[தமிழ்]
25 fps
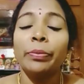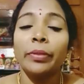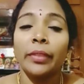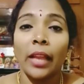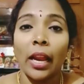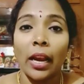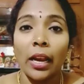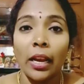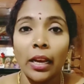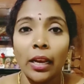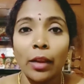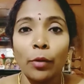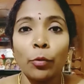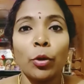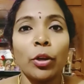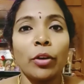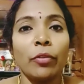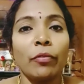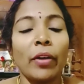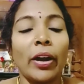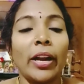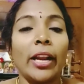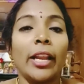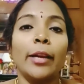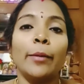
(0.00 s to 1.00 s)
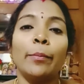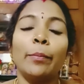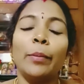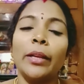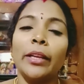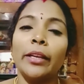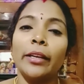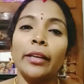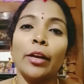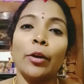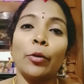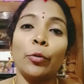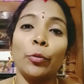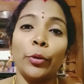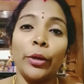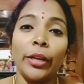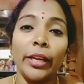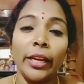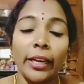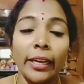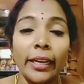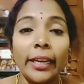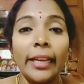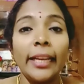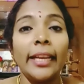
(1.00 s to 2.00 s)
நல்ல ஒரு வளர்ப்பில் இருக்கக்கூடிய
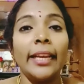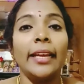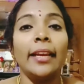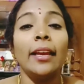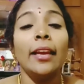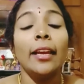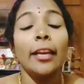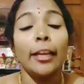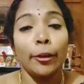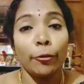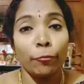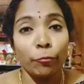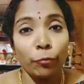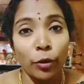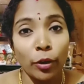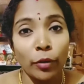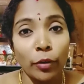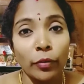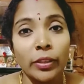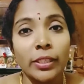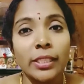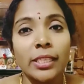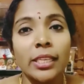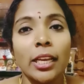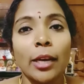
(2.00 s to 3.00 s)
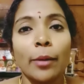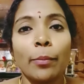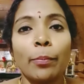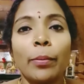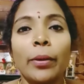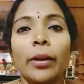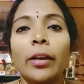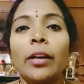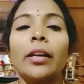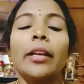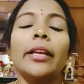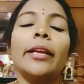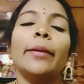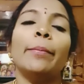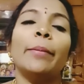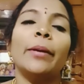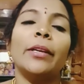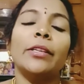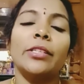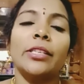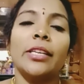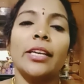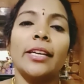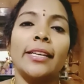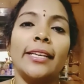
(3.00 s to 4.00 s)
நீ இவ்வளவு சிறப்புகளை
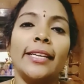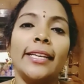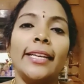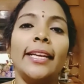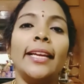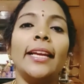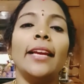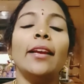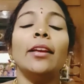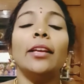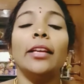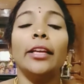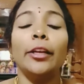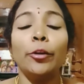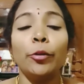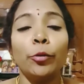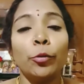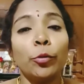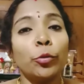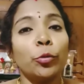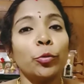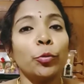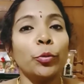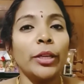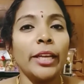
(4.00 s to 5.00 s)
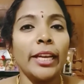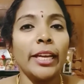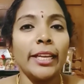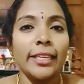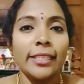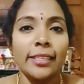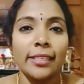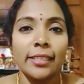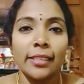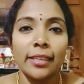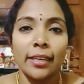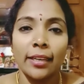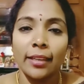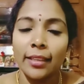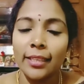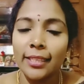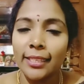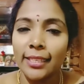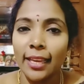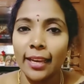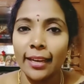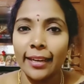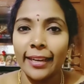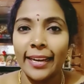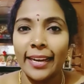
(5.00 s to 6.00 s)
பெற்ற நீ இன்னும் தூங்கிக்கிட்டு இருக்கிறது
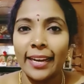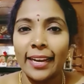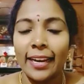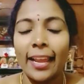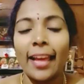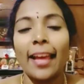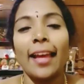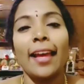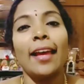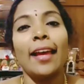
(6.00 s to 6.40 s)
சரியில்லை